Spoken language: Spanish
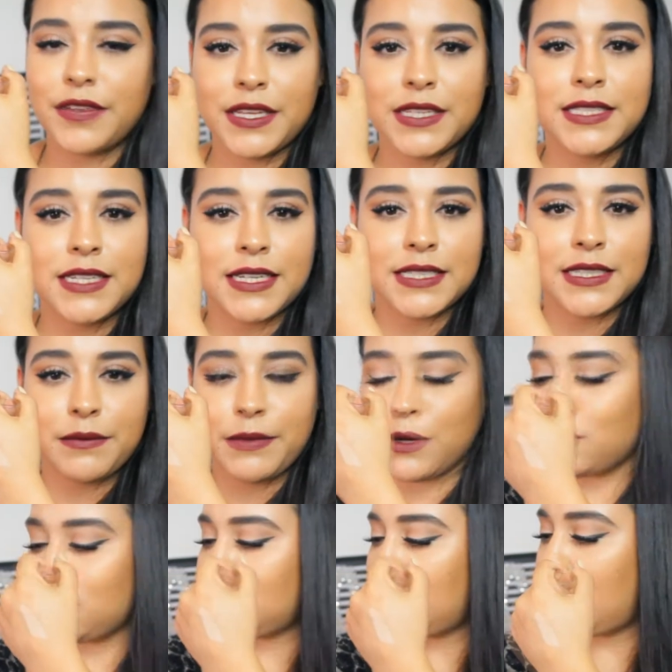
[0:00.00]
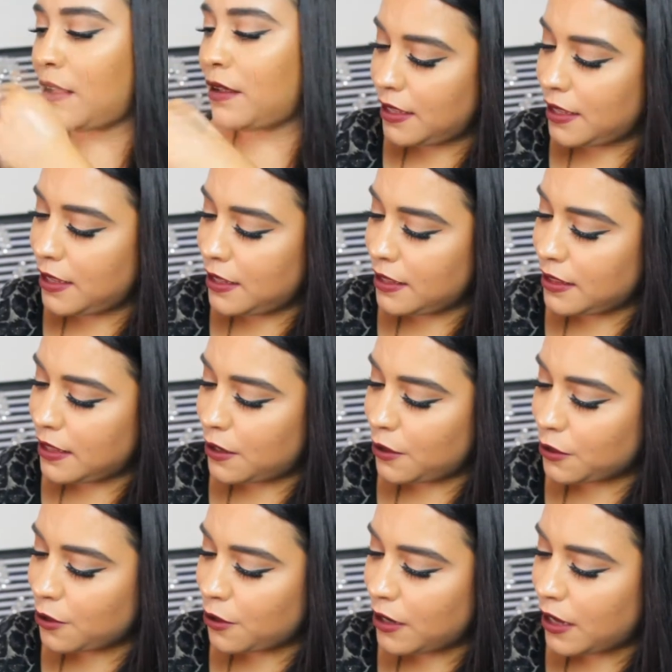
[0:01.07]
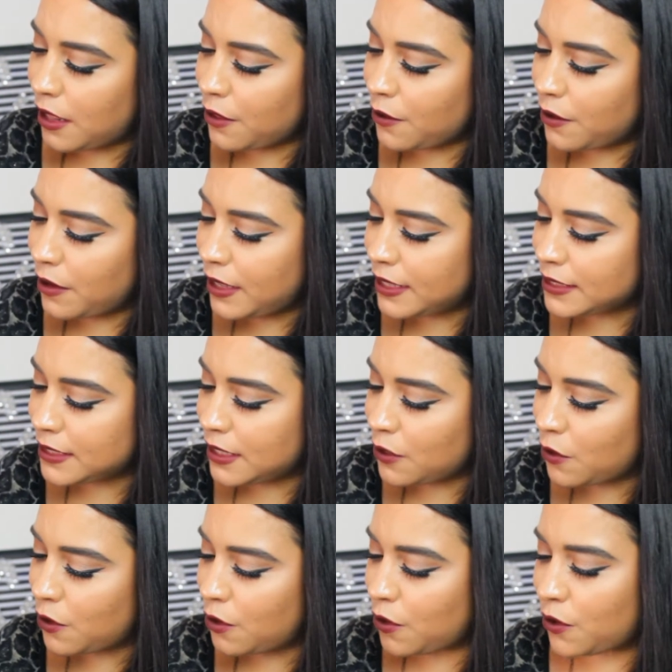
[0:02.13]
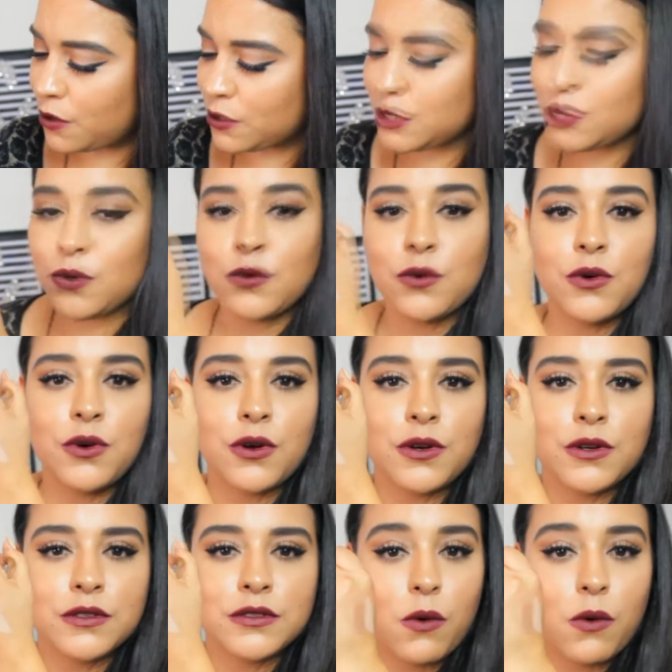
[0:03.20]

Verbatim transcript: Fíjense que sí me gusta. Y del otro lado es el color oscuro.